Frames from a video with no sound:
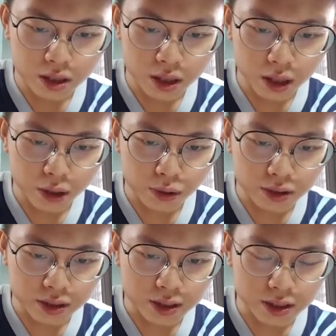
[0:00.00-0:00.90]
六，
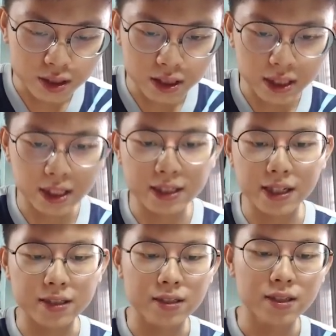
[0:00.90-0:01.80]
一个
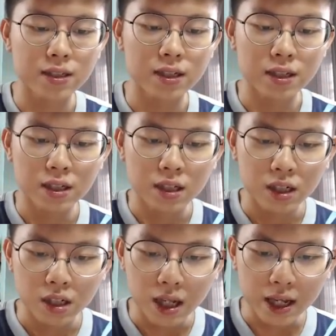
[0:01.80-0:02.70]

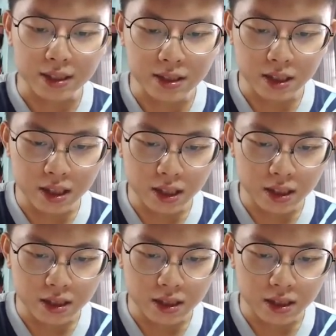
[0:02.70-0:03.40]
点，x 一，